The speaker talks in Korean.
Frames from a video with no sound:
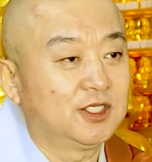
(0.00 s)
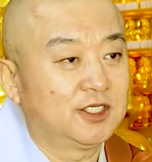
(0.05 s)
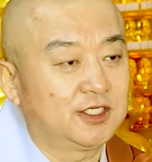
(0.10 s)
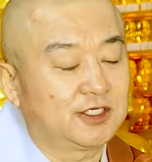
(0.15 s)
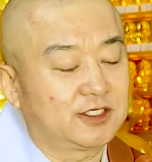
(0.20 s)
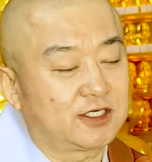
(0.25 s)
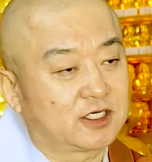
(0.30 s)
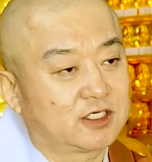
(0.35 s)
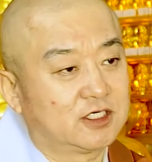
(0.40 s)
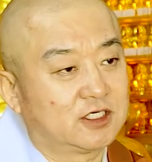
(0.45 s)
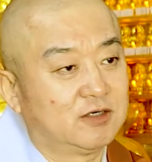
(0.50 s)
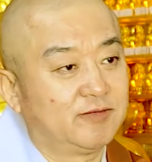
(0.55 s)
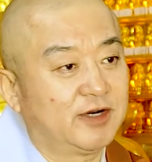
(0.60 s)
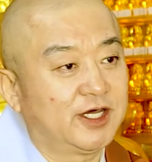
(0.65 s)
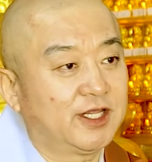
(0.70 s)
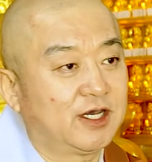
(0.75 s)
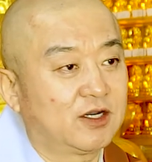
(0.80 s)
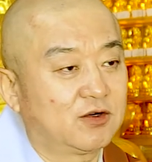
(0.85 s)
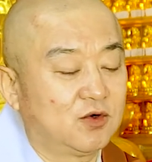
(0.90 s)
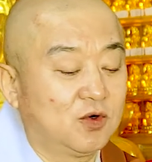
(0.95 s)
이렇게
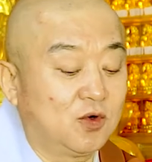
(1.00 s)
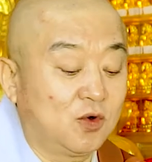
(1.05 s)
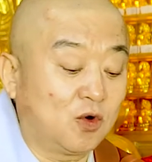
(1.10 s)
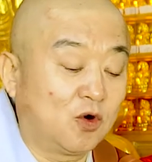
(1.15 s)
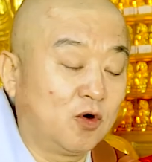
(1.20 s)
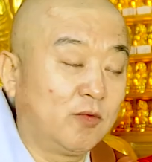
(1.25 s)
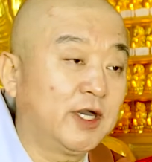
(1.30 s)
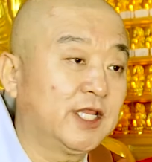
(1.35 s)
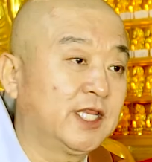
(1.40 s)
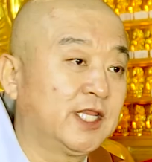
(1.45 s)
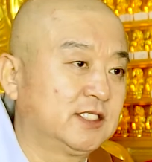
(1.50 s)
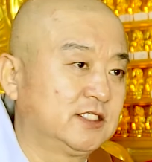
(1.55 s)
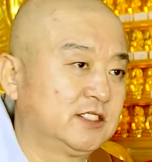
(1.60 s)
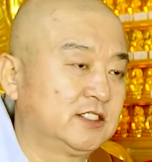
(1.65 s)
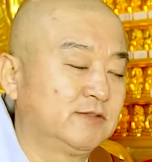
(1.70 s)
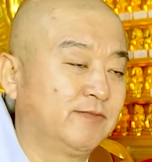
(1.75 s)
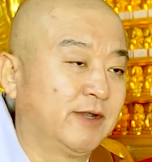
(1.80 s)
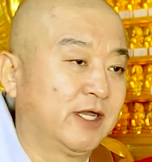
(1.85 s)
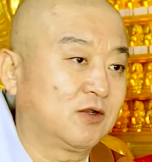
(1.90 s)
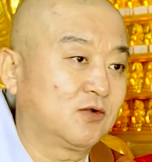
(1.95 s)
거만하고
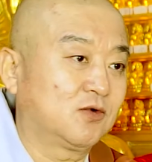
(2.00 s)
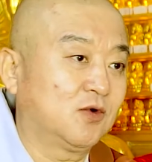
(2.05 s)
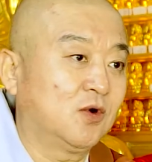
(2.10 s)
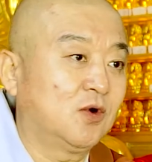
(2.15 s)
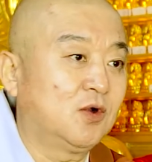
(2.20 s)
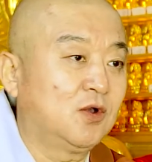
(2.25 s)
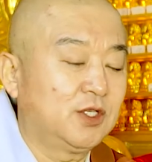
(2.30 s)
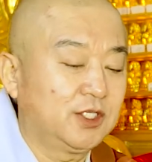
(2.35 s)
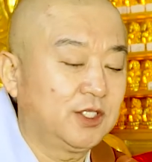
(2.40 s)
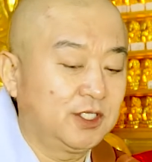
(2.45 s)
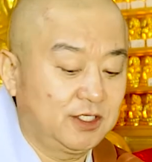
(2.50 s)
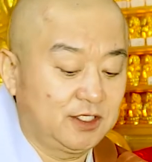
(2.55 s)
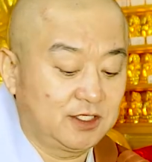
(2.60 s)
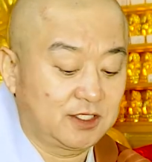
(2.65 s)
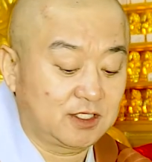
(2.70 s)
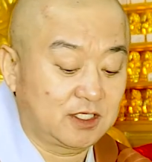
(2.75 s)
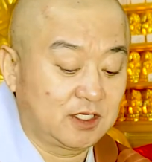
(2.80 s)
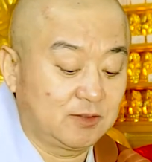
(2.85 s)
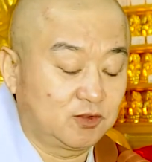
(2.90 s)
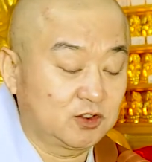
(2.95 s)
오만해지지 말고
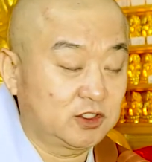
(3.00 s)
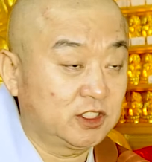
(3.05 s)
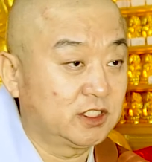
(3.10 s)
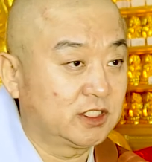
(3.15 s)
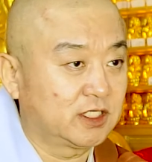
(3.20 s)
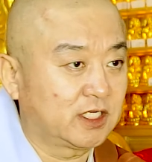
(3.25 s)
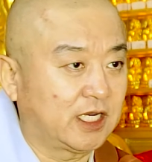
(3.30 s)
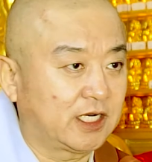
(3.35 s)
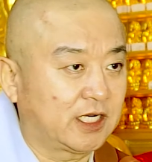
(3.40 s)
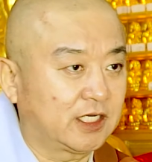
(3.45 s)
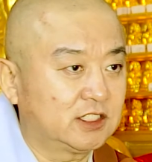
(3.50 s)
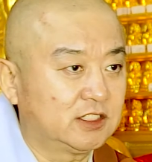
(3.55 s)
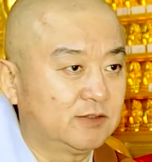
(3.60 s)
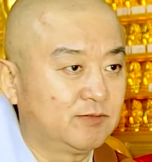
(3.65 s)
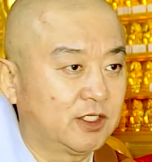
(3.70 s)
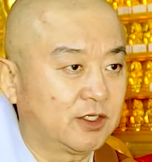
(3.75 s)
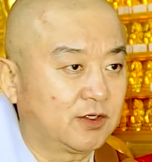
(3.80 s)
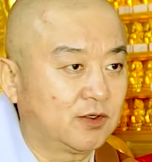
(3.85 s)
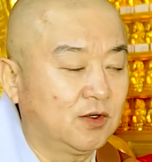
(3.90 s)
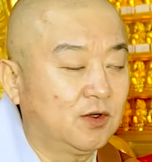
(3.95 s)
이렇게 부처님
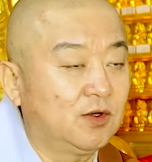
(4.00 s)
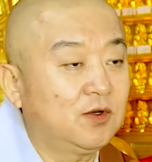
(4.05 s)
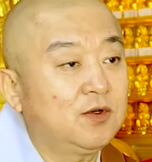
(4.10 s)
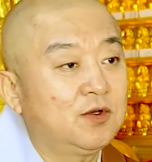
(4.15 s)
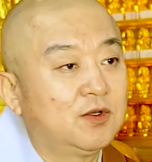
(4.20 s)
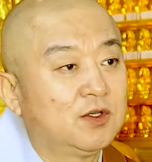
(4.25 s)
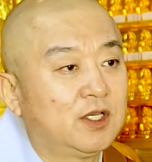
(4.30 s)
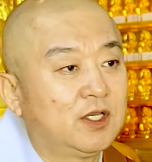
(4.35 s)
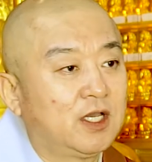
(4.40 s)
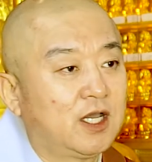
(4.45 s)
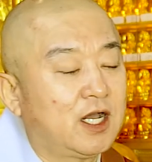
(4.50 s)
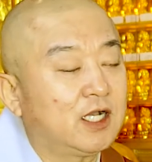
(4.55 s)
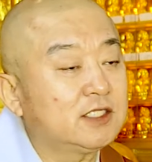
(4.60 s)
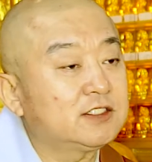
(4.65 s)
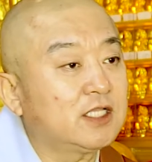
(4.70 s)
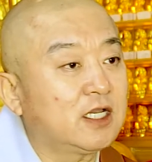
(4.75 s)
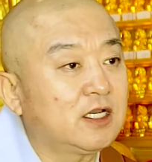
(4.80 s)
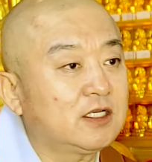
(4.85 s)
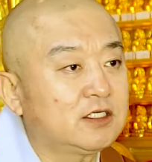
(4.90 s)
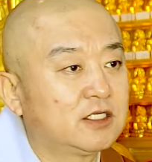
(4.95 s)
가르침대로
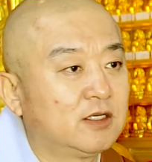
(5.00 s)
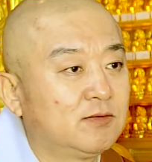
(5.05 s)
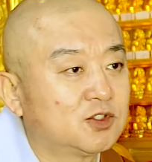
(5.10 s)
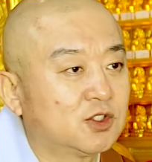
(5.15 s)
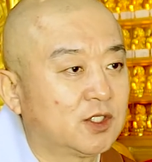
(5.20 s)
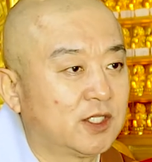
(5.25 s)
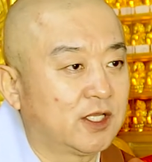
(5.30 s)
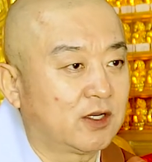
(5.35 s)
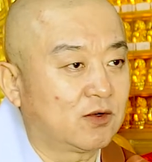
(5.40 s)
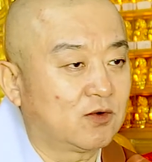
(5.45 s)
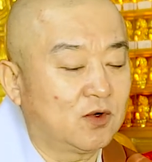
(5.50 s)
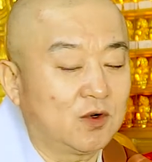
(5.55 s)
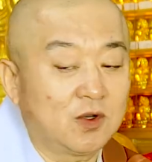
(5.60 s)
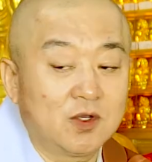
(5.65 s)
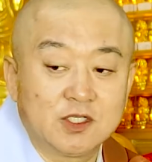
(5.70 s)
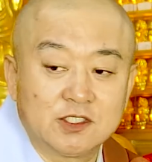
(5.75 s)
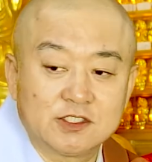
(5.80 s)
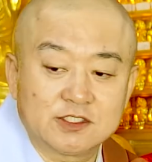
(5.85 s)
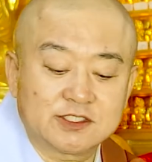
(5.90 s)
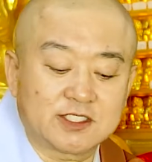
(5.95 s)
항상 겸손하고
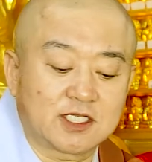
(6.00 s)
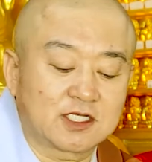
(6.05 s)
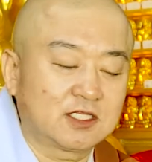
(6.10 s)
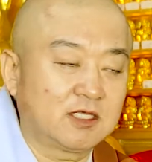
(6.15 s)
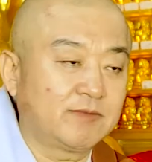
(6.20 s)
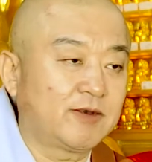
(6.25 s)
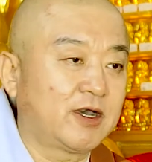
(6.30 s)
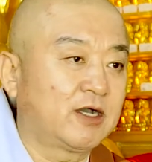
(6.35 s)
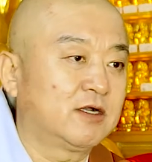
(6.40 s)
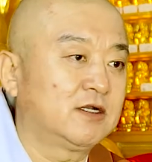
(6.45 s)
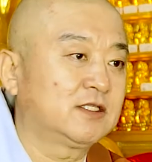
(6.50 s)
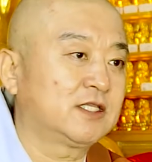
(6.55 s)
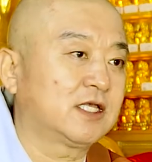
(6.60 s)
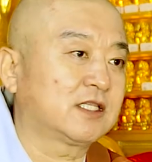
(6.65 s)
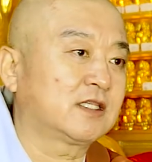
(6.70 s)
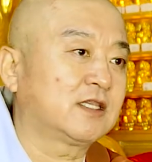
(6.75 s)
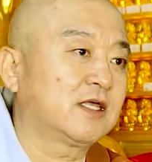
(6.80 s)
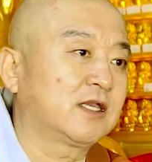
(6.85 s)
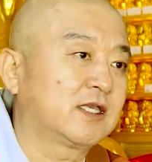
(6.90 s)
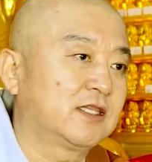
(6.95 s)
상대방을
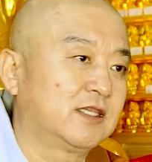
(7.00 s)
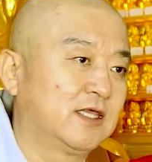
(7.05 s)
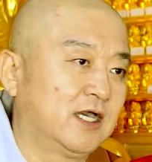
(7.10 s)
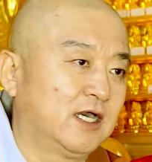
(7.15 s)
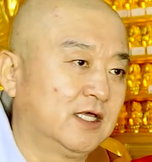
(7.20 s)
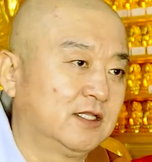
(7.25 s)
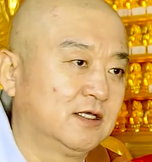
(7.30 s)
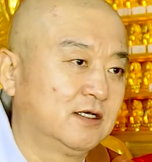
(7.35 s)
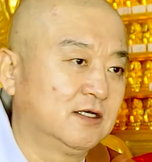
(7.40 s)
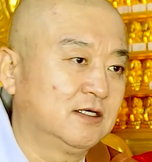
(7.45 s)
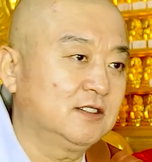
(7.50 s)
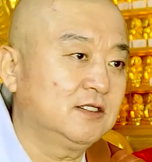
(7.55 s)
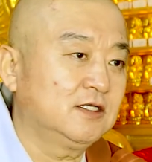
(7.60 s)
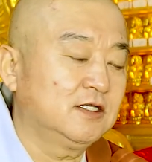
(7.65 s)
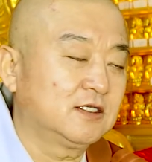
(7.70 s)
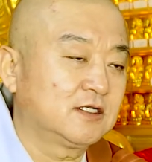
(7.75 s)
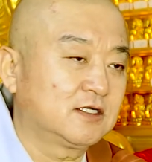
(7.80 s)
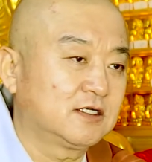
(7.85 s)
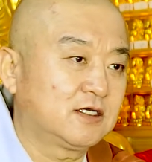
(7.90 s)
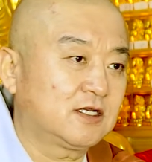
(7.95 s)
따뜻하게 대하는
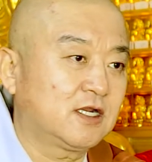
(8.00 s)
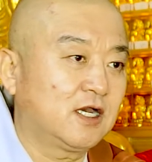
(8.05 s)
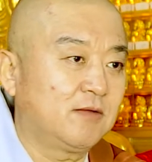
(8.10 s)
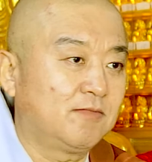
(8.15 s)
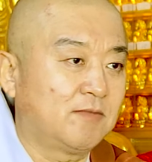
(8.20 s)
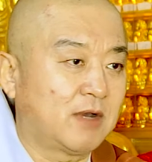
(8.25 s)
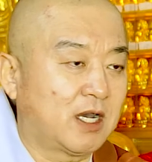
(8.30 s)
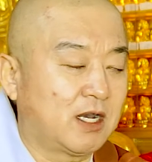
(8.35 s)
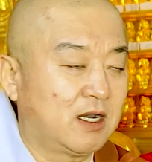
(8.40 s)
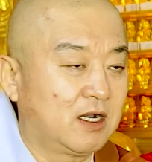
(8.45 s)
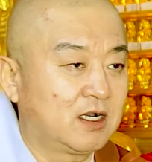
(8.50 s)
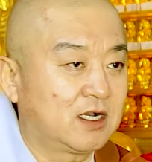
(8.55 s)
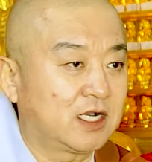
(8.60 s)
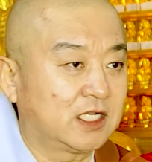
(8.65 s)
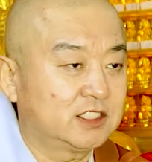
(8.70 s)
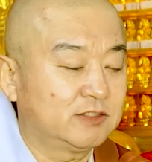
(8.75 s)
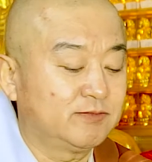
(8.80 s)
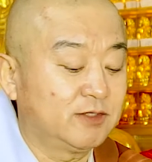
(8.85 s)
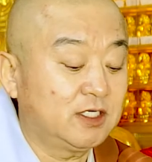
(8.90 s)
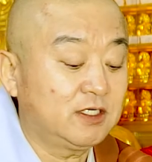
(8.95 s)
그러한
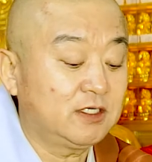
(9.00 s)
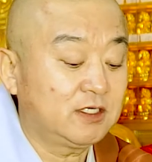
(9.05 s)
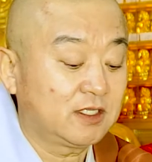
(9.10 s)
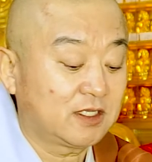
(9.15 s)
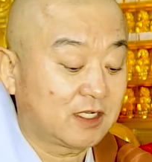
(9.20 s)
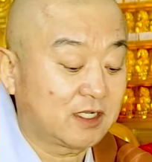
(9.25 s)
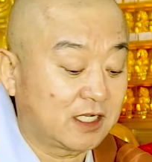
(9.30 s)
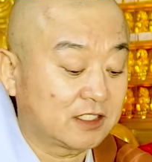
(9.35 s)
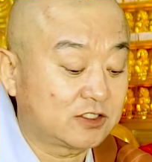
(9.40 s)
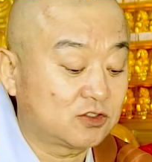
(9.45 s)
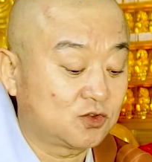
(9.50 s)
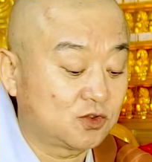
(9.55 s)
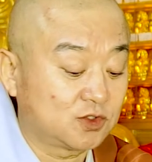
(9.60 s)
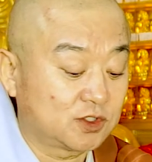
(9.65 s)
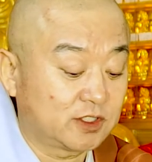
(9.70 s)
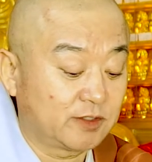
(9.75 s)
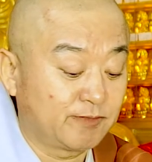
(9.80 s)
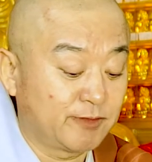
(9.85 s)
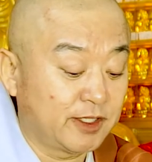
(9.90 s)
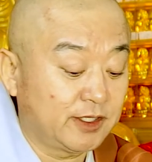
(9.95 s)
마음가짐을
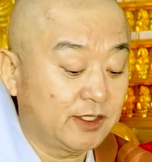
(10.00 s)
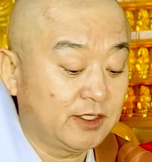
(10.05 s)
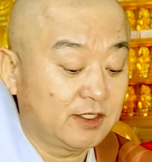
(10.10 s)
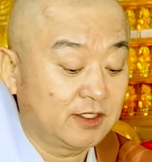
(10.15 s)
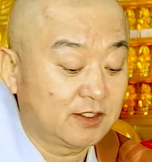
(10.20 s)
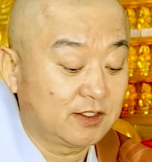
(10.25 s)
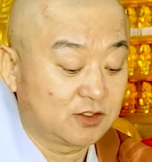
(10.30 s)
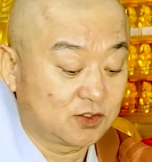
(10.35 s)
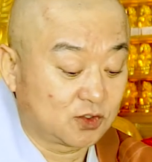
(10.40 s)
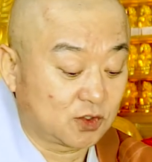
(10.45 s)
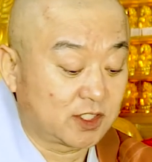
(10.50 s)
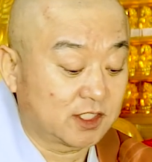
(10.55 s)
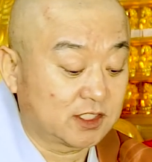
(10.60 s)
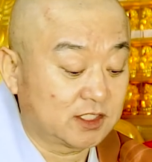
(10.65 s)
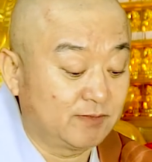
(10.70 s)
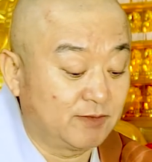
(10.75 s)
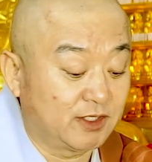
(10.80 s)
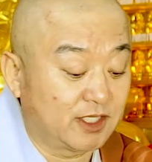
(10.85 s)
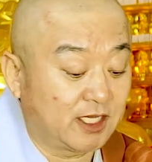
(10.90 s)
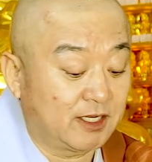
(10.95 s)
가져주셨으면
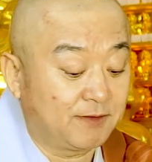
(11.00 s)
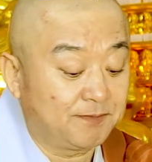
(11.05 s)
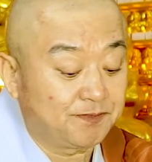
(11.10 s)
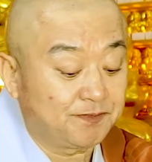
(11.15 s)
좋겠습니다.